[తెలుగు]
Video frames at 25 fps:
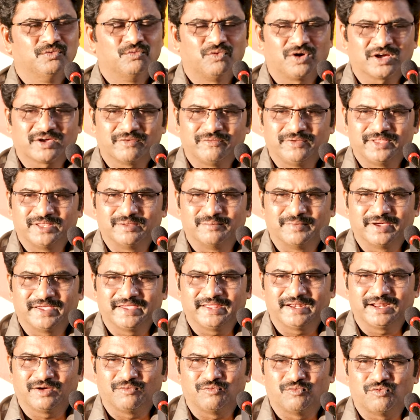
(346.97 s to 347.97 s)
ఒక
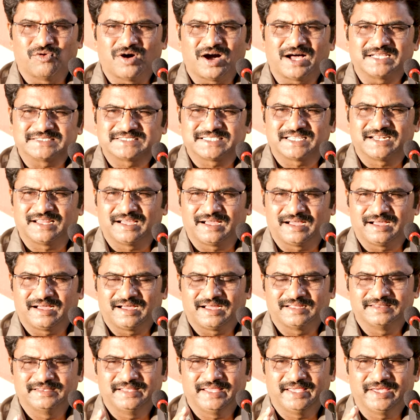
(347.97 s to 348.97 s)
విధమైన వాసన
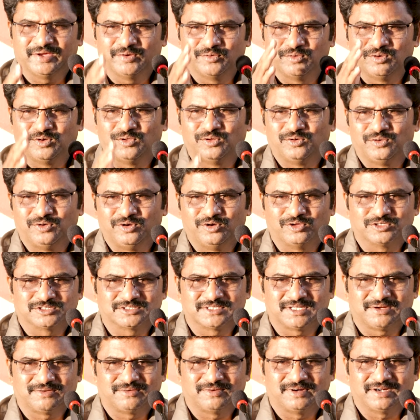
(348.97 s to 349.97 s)
ఆ దేహంలో నుండి
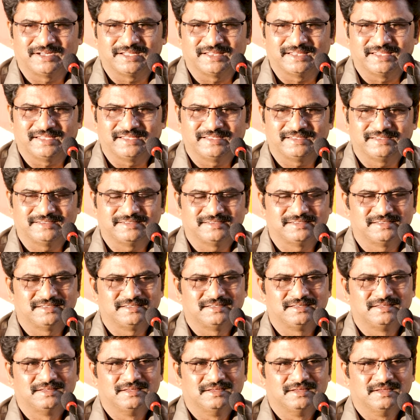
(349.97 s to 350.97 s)
వస్తూ ఉంటుంది
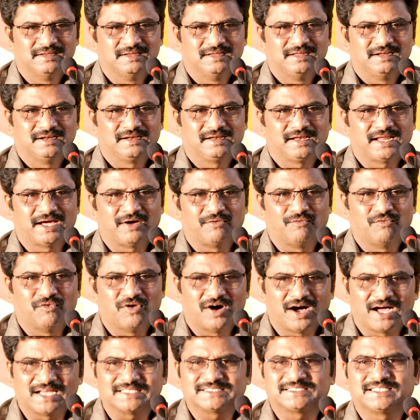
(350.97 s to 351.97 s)
నా
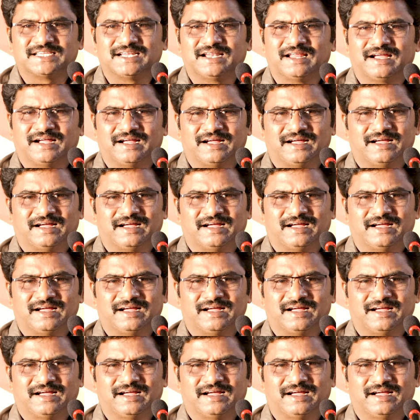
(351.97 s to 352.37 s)
వాసన